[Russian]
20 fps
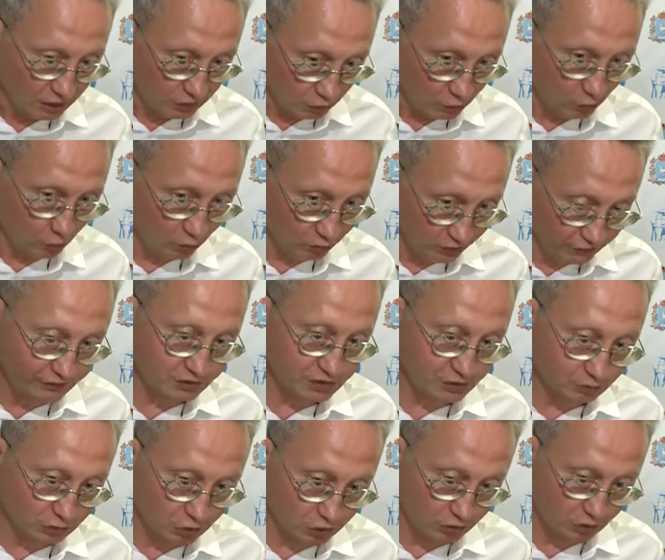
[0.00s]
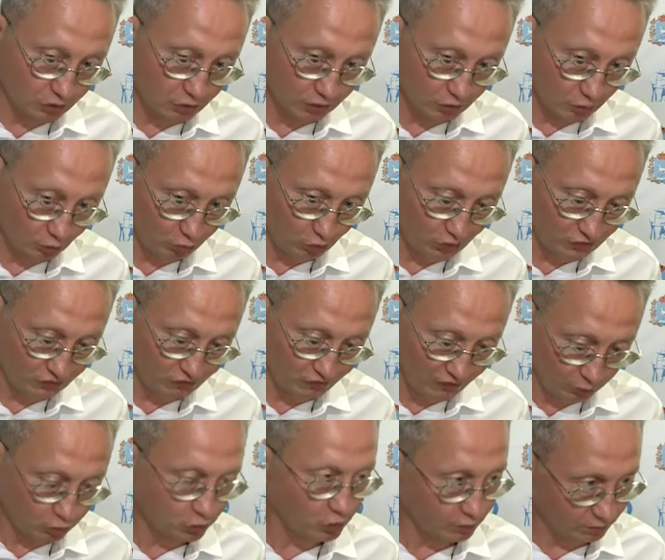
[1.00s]
но мы видим, что оно будет
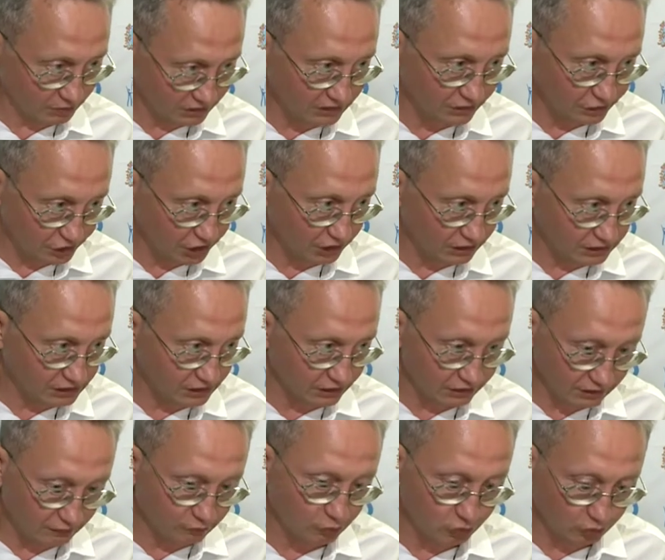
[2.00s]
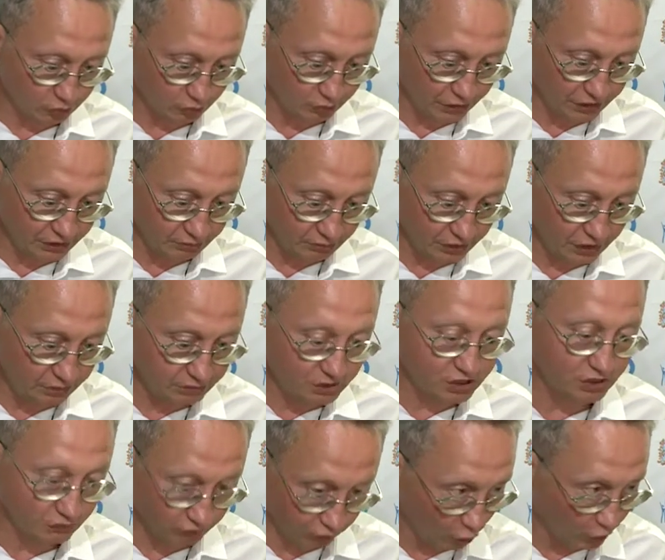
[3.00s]
во многом отличаться от того, что мы имеем
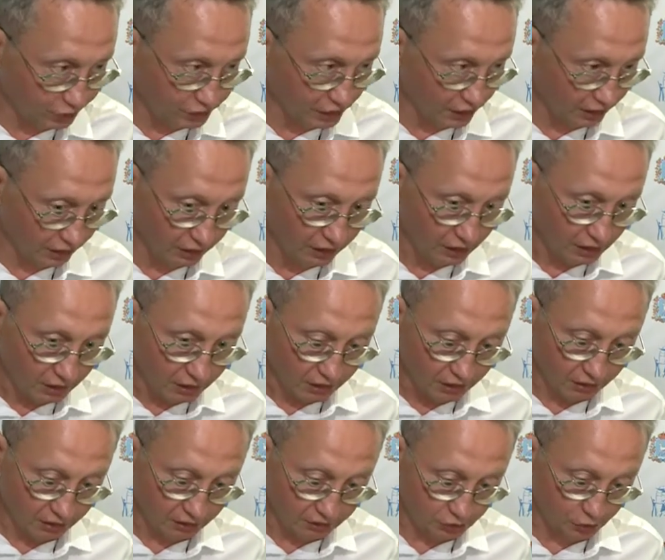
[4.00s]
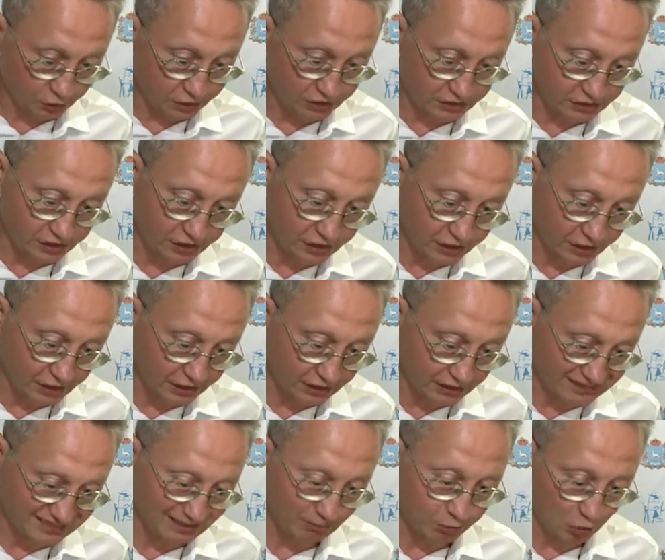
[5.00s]
сегодня э, с точки
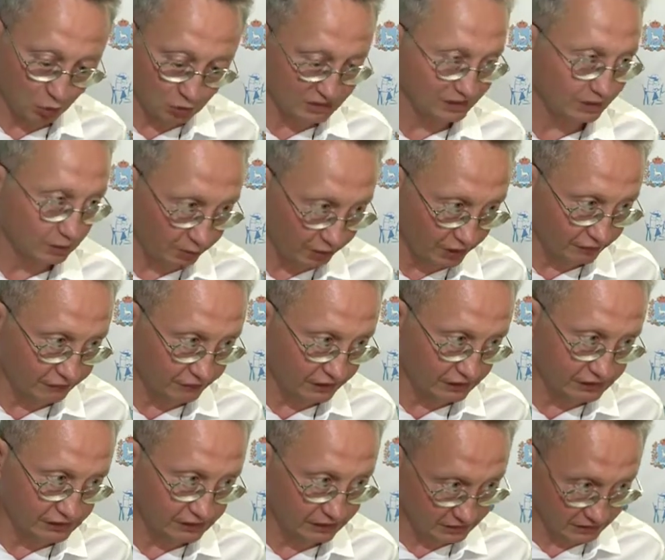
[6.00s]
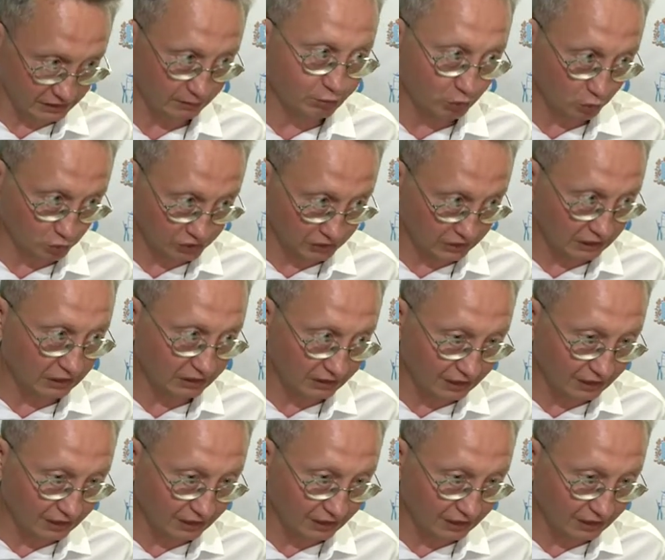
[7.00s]
зрения запроса на профессии, запроса на